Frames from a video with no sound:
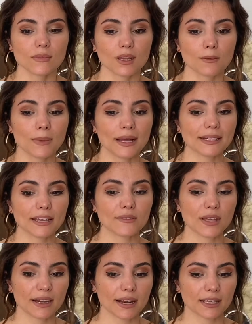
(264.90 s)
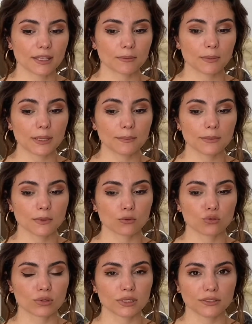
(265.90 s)
Ben evde herhangi benim
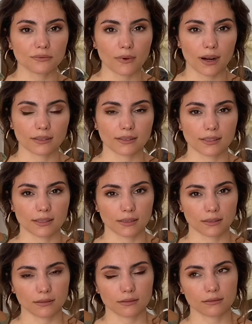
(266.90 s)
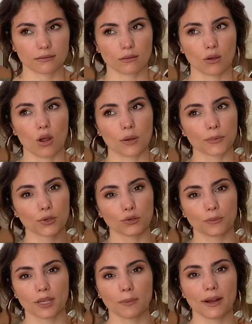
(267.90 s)
kutularım vardı.
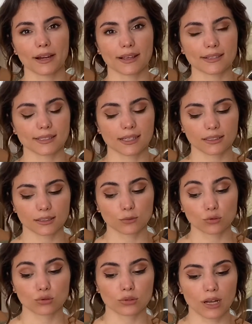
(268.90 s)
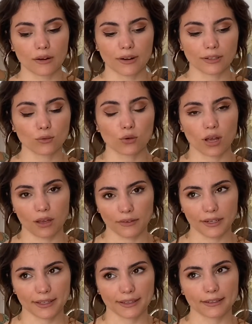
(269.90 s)
Amigurumi yaparken sattığım kutular vardı. O
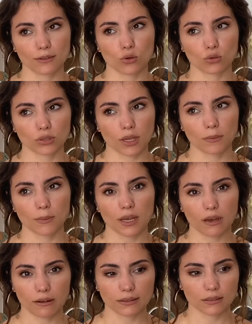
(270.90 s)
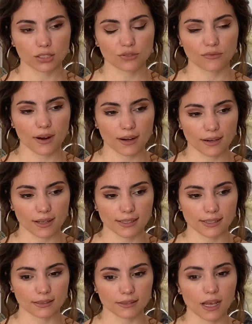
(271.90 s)
kahverengiydi. Ondan bir avantajım vardı
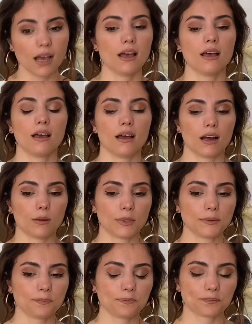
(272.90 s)
aslında. Ama